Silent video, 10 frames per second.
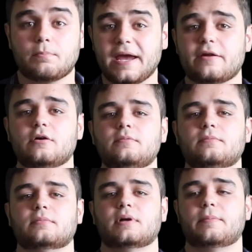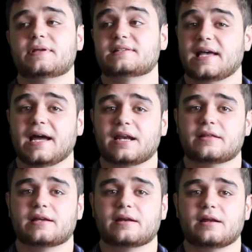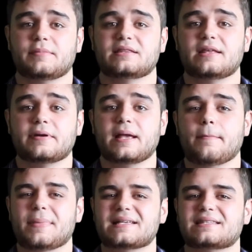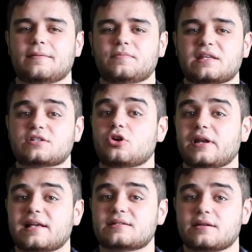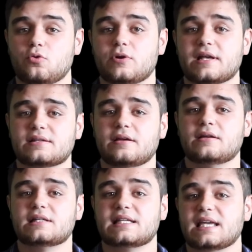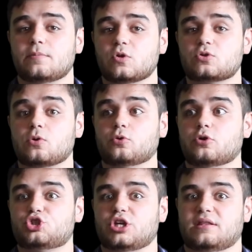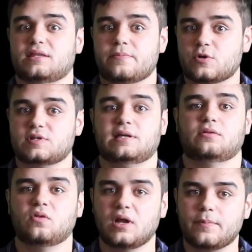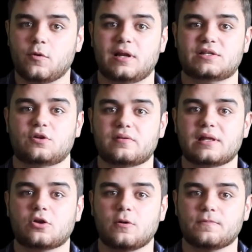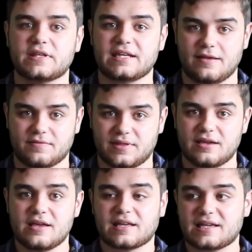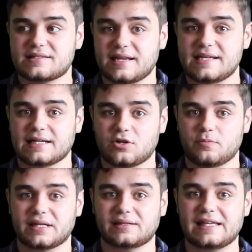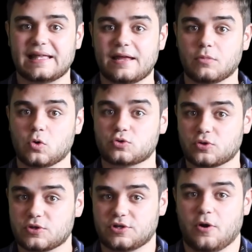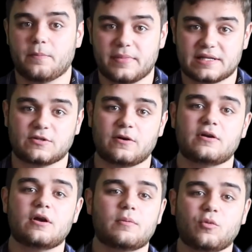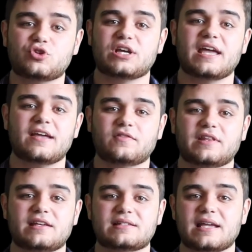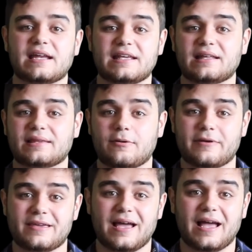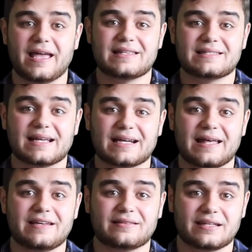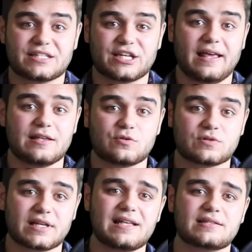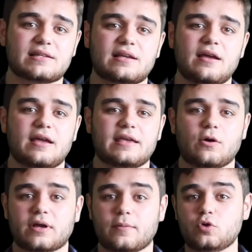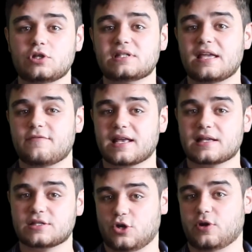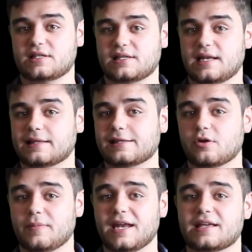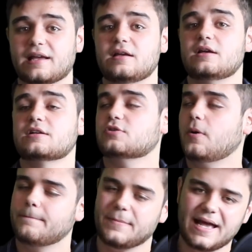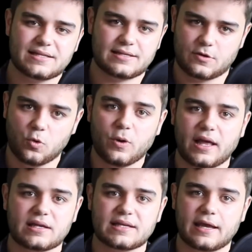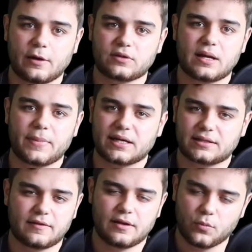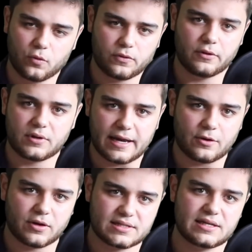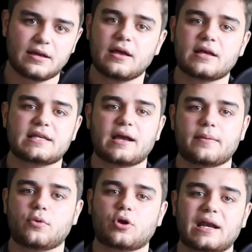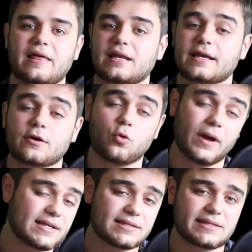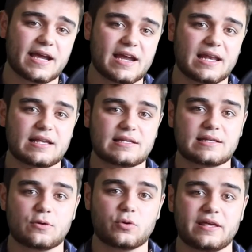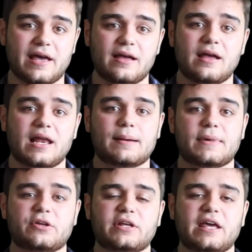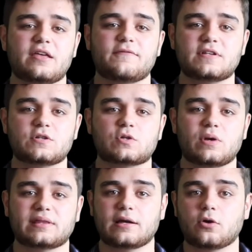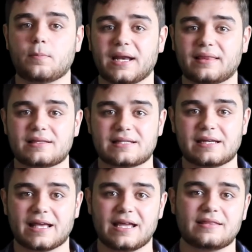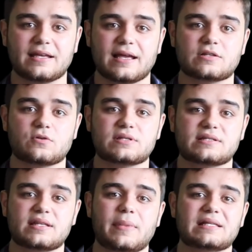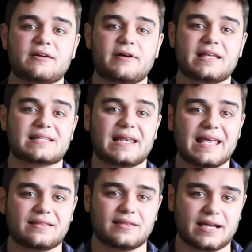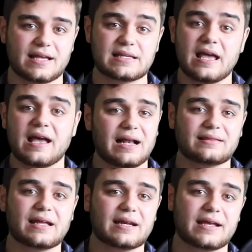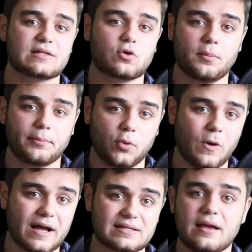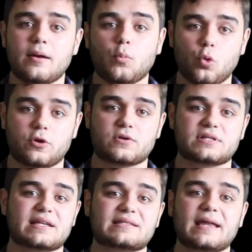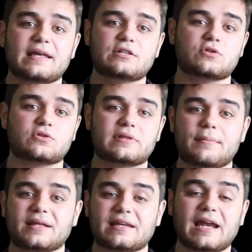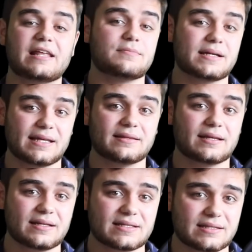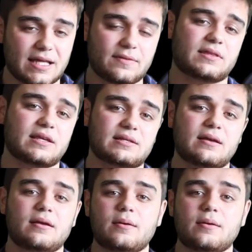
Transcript: Pero, a pesar de que realmente habrían bastantes zonas seguras, seguimos con un 80% de la población del continente que estaría convertida en monstruos zombies, ¿no? Mucha gente seguiría todavía encerrada y atrincherada en sus casas, y aunque muchas edificaciones en Latinoamérica son más seguras que en otras partes del mundo, claro que sí, ya que por la delincuencia y la inseguridad, la mayoría de edificios cuentan con plantas energéticas, con sistemas de vallas eléctricas, altas rejas con púas, muros y están hechos de materiales bastante resistentes,